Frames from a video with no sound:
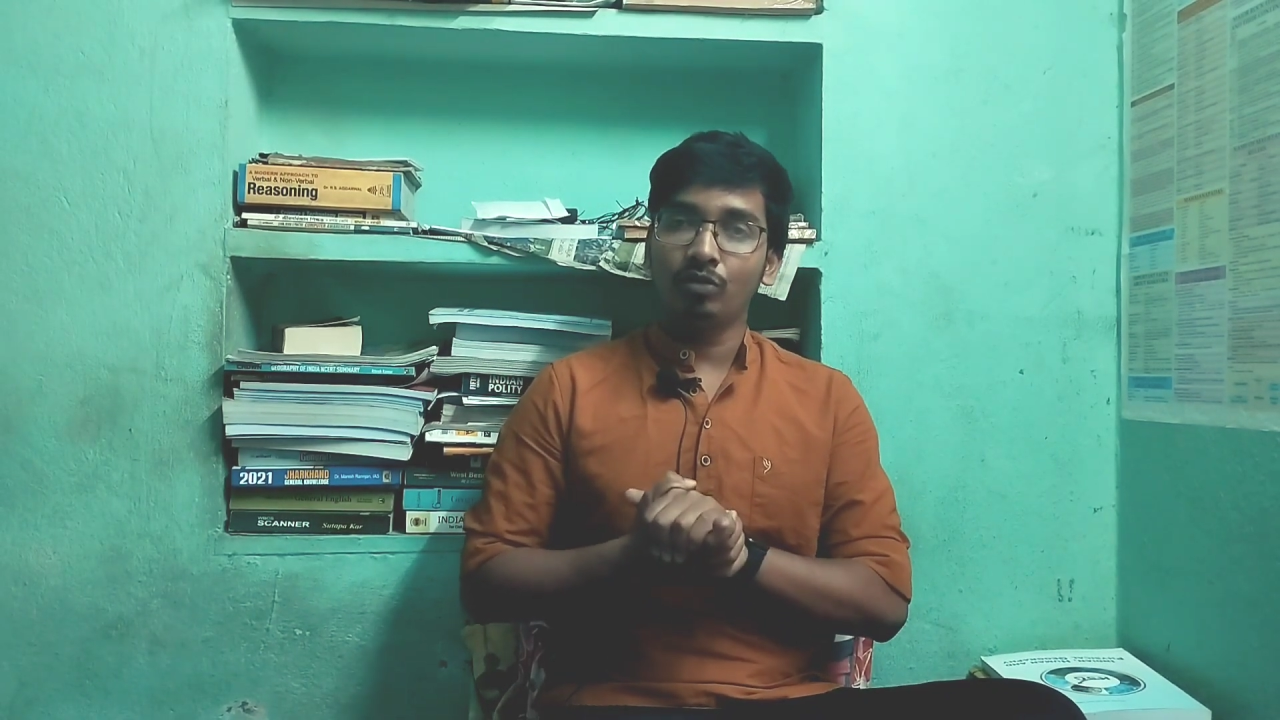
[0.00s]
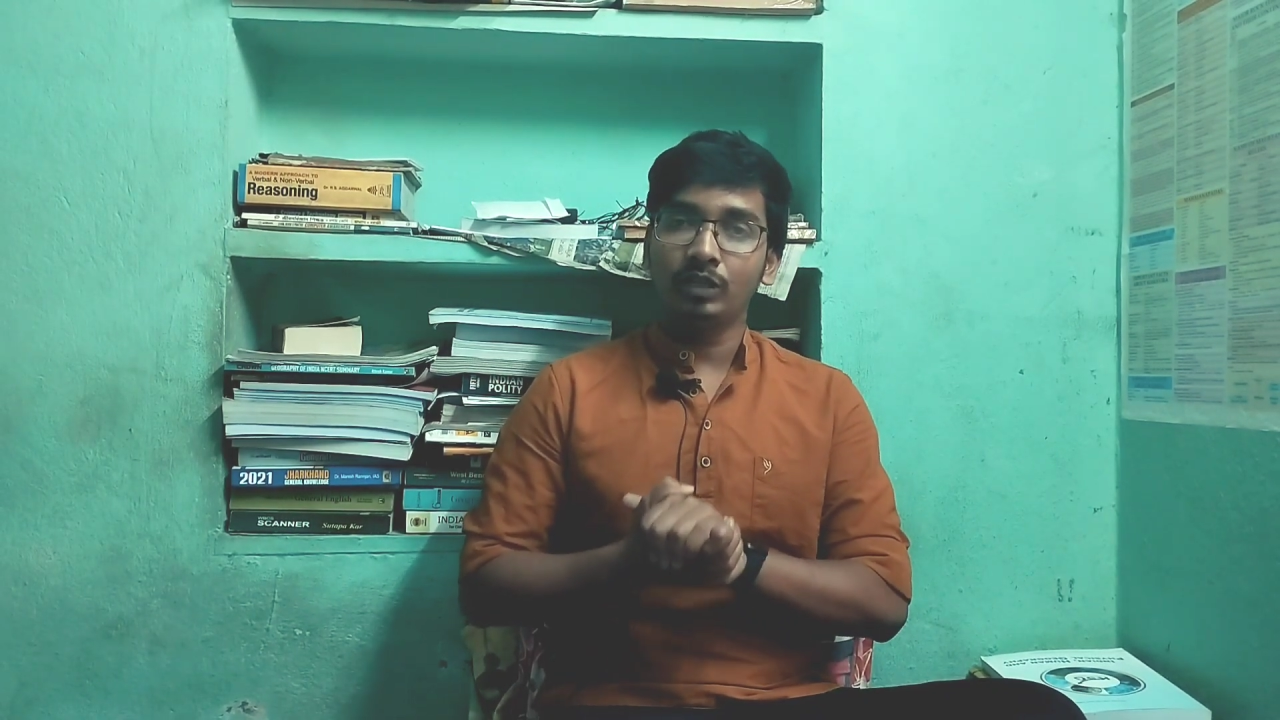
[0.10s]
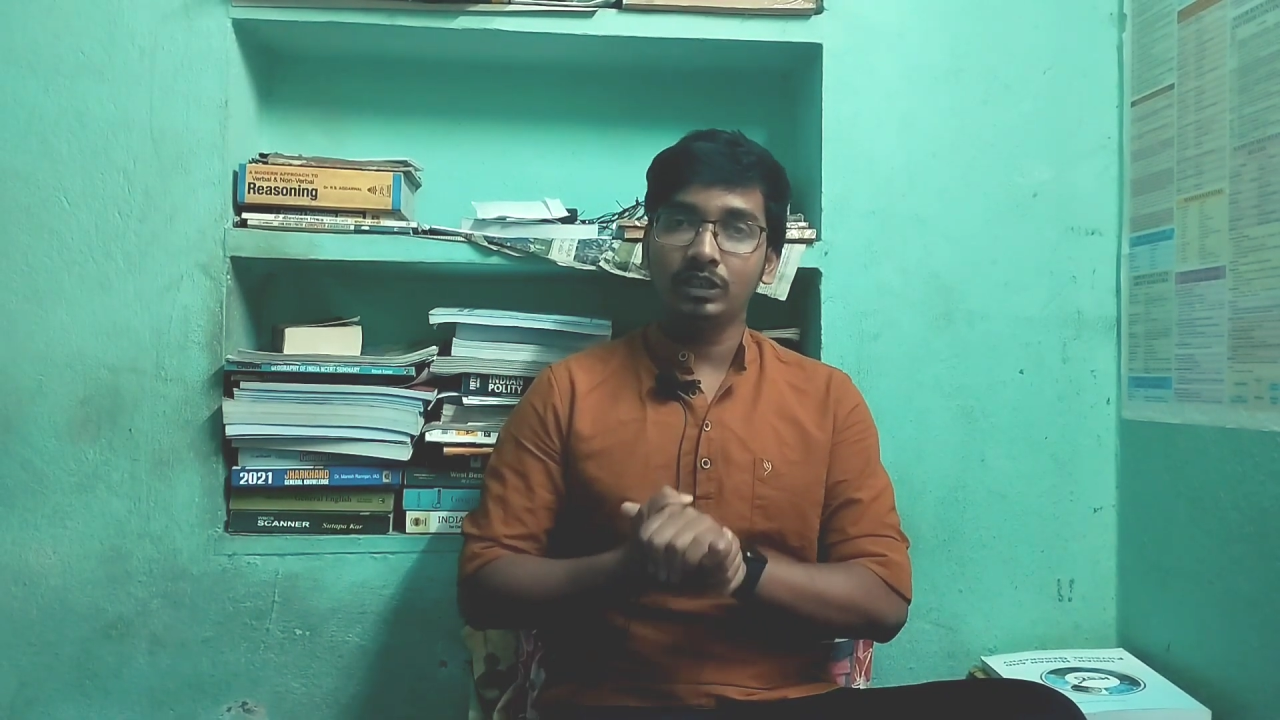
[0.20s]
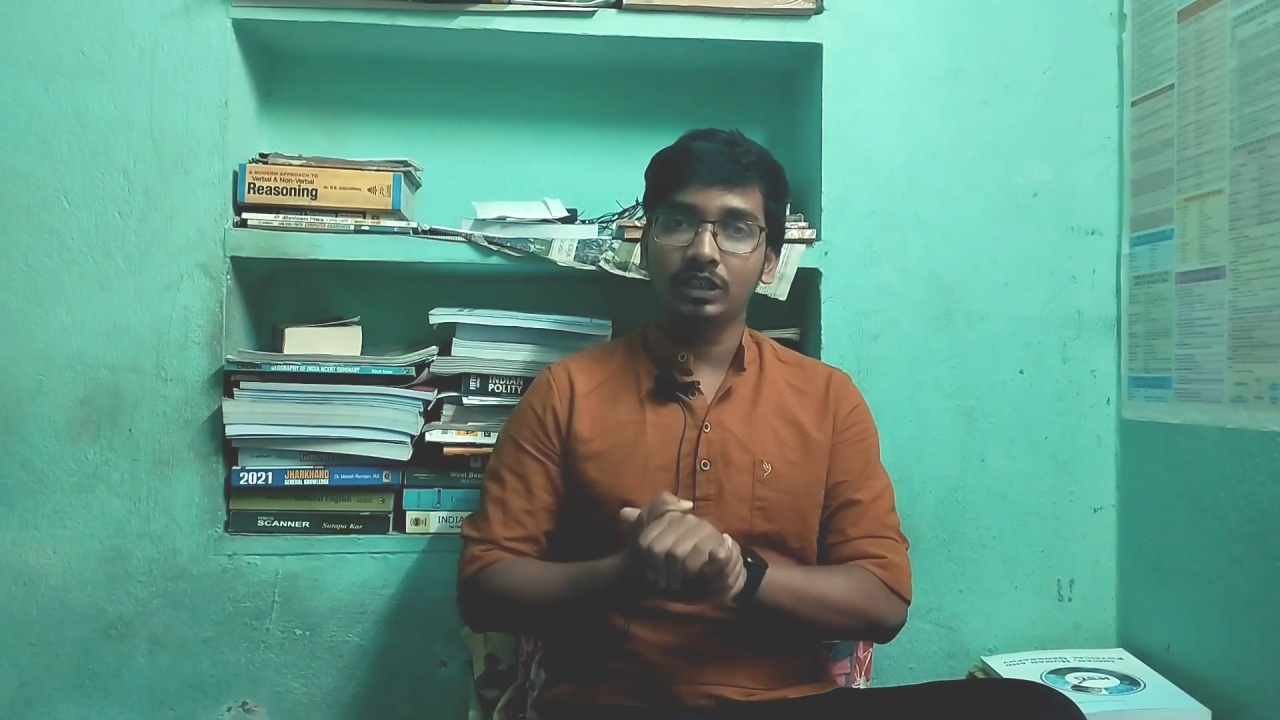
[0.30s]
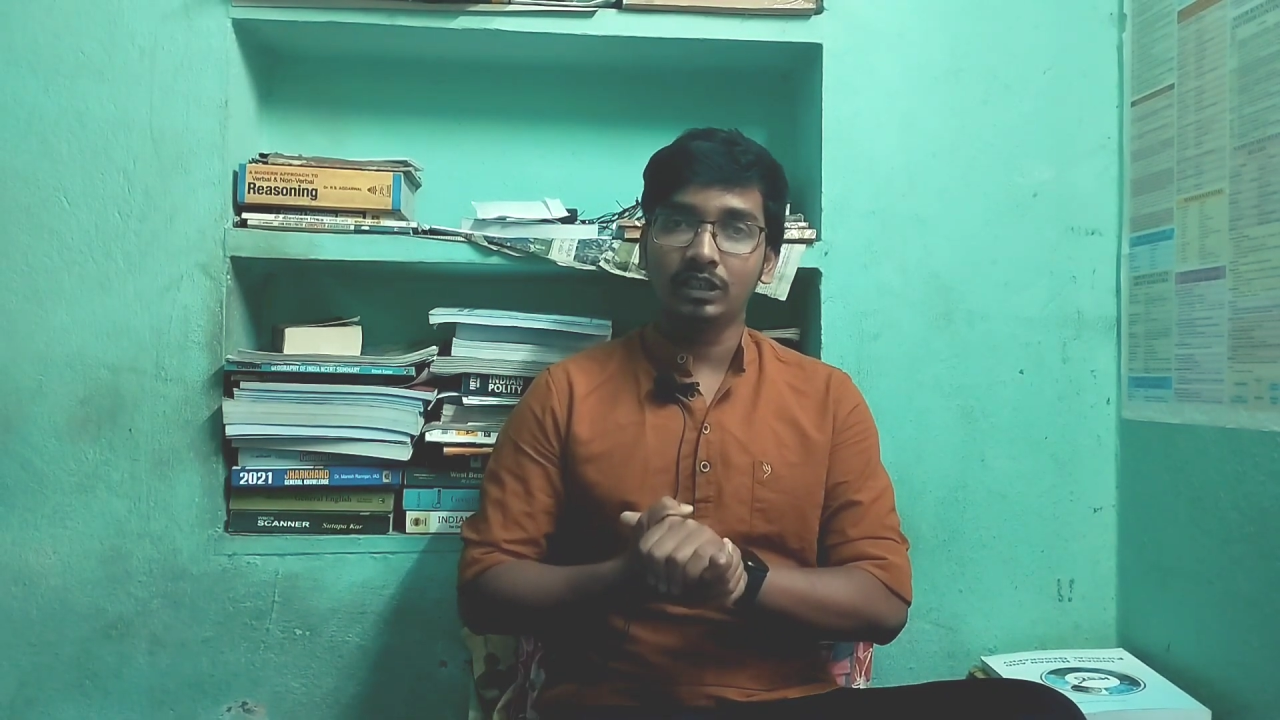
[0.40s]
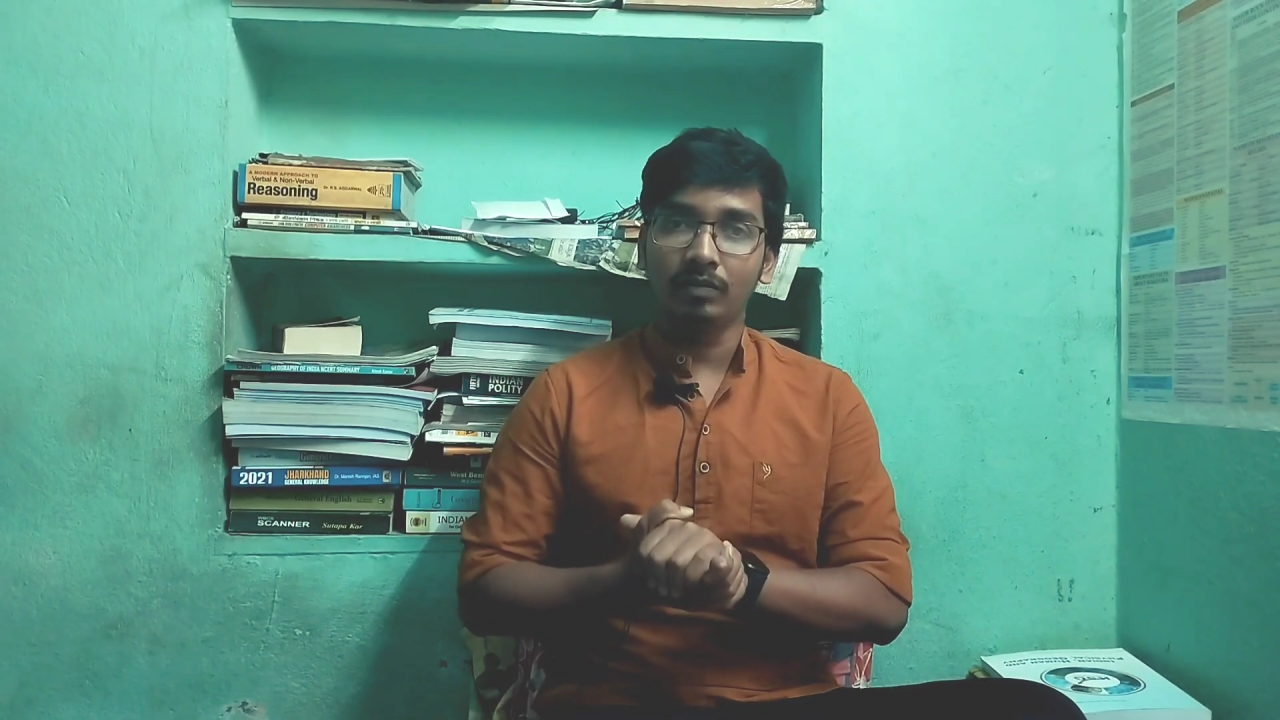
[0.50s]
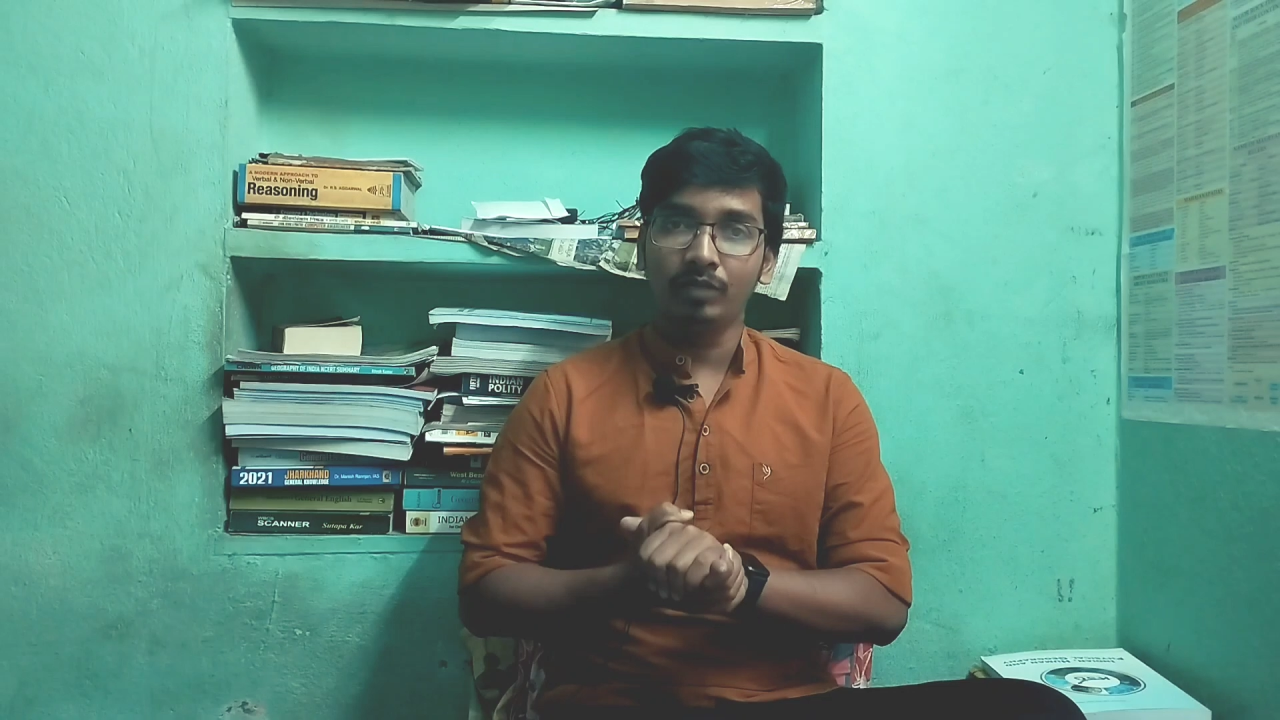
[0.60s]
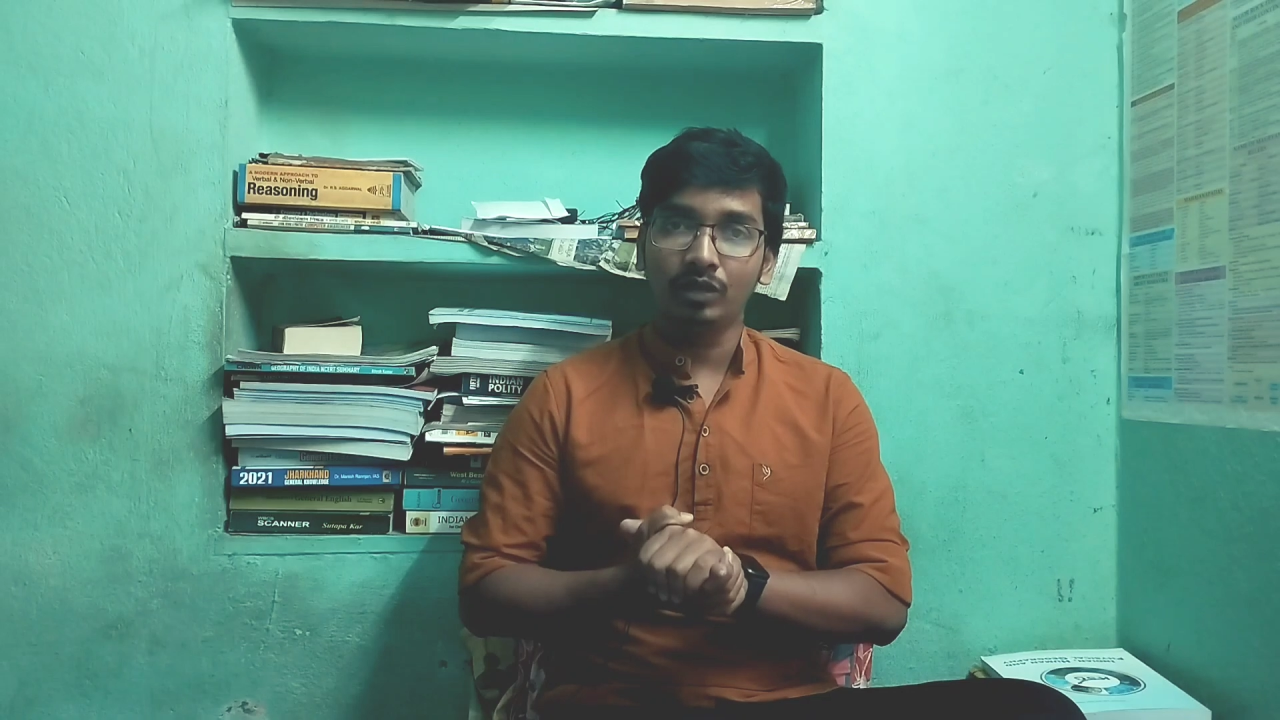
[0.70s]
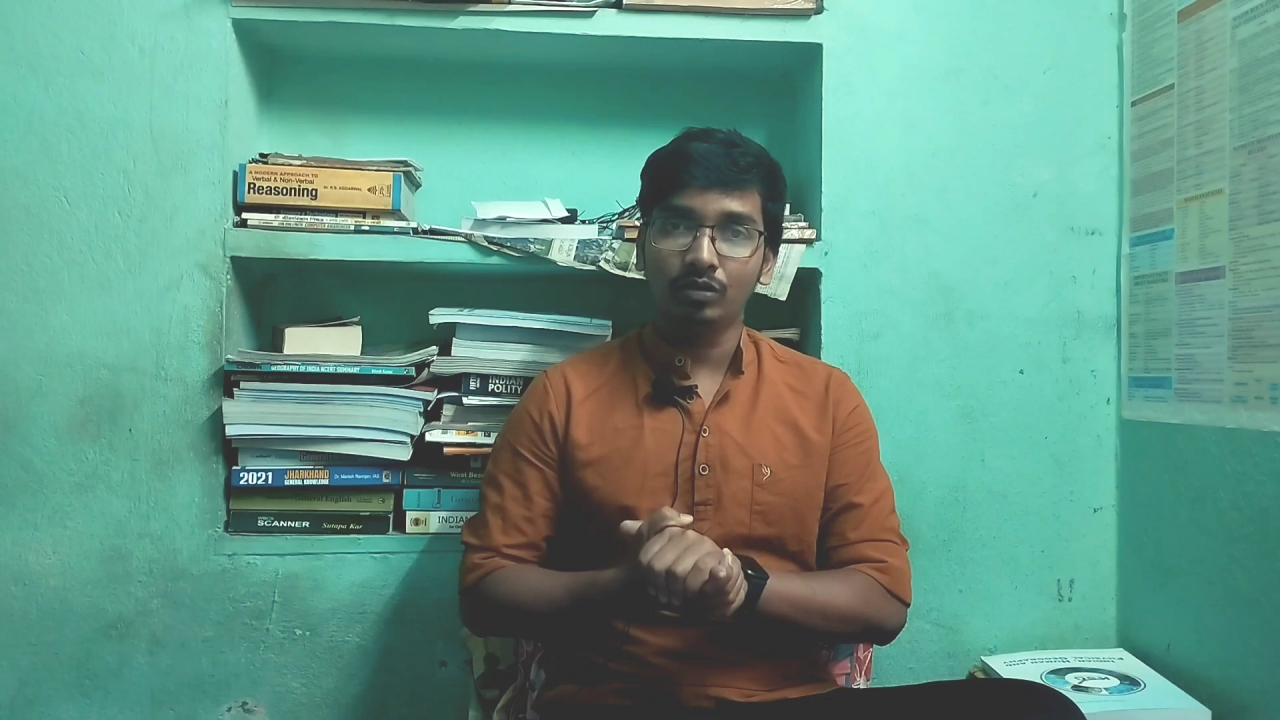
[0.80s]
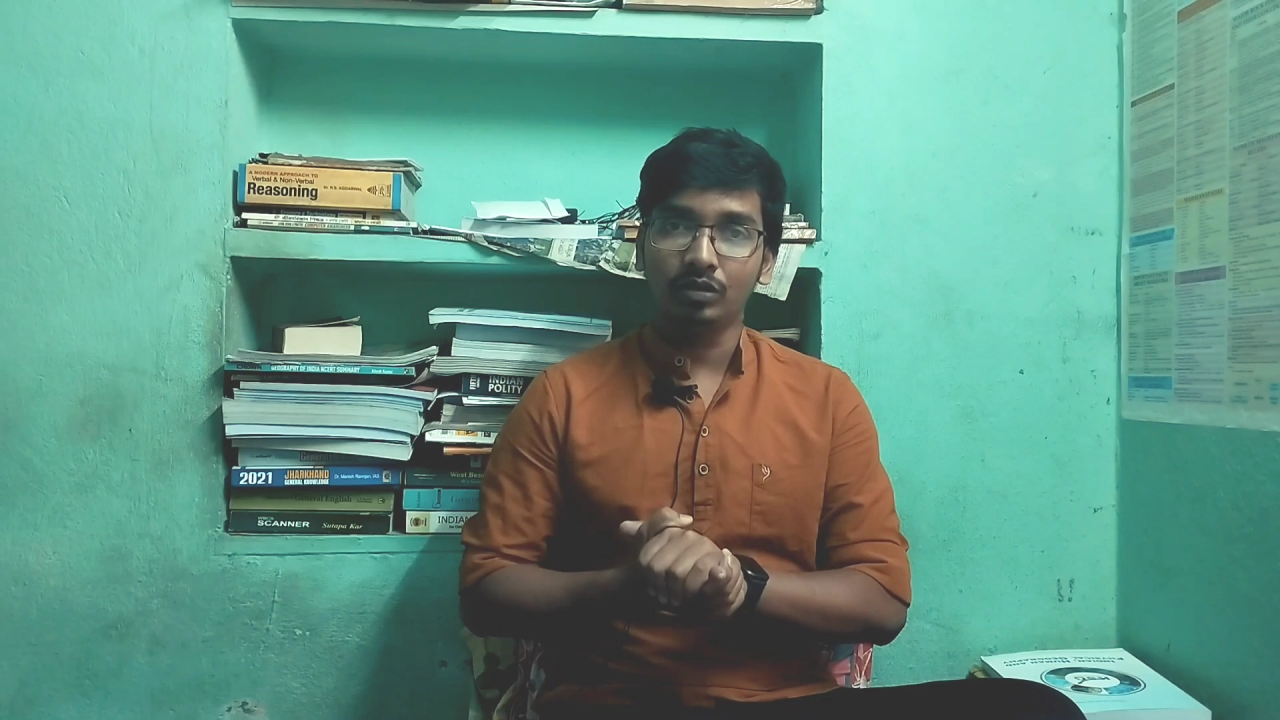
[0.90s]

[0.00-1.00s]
ডকুমেন্টসটা সাবমিট